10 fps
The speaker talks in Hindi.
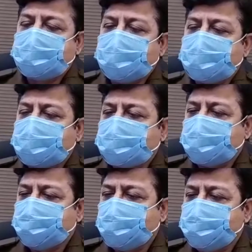ये रात
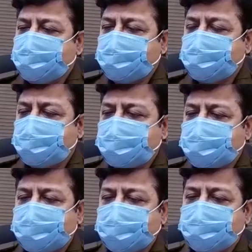करीब नौ बजे की
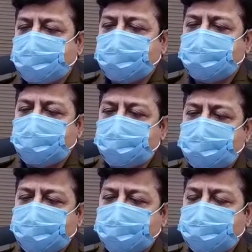घटना है
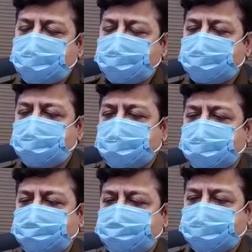हुडा मार्केट
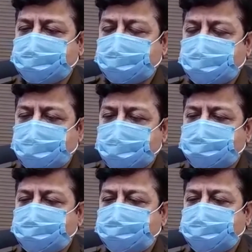है सेक्टर
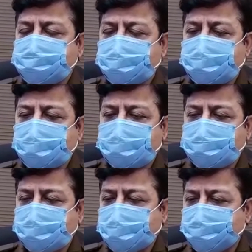अठारह उसके पीछे
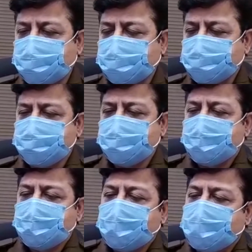कार्तिक ढाबा है
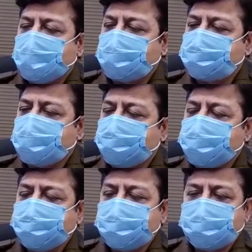और उस
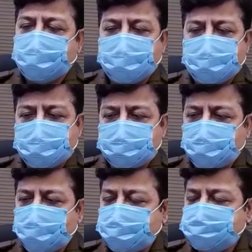ढाबे में
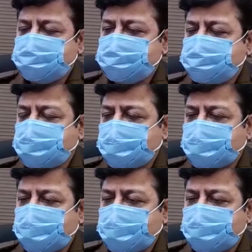दो पक्ष
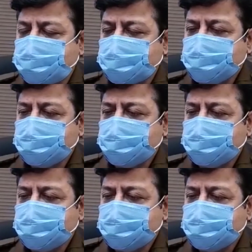खाना खा रहे थे